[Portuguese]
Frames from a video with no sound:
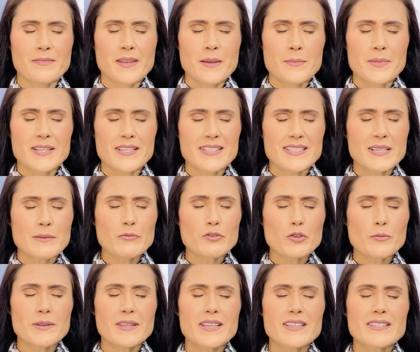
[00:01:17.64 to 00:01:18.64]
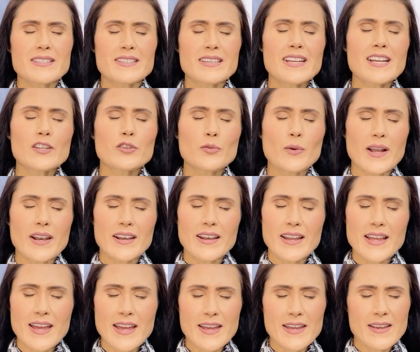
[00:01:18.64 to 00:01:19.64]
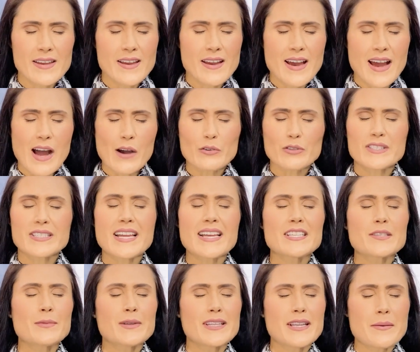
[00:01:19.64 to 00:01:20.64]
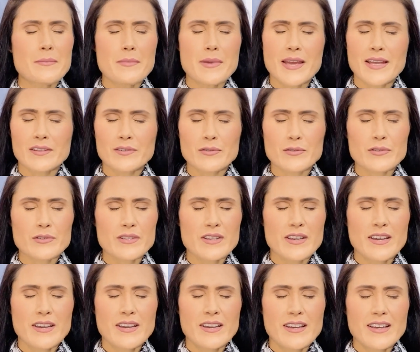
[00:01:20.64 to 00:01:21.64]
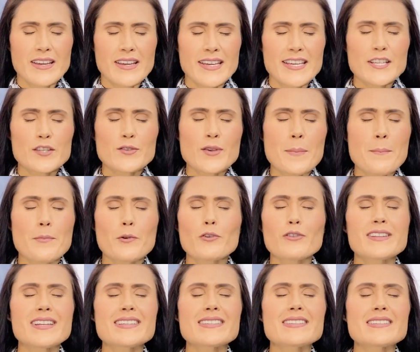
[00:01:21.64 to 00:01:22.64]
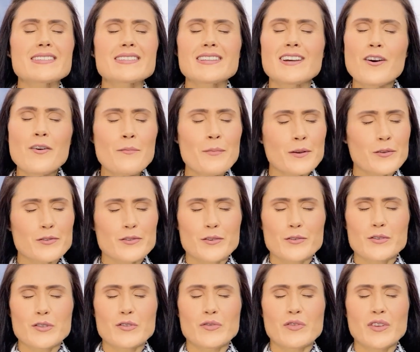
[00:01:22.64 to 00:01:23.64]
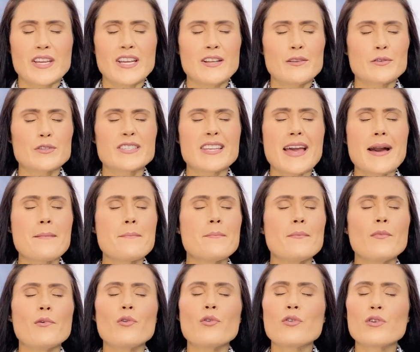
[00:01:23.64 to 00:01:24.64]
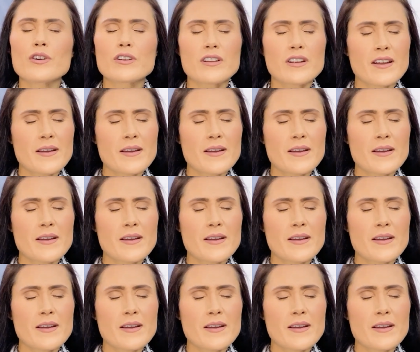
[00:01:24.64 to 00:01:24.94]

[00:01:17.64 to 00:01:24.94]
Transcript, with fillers: precisamos obedecer a tua lei, aos dez mandamentos. Isso é proteção para os teus filhos, é amor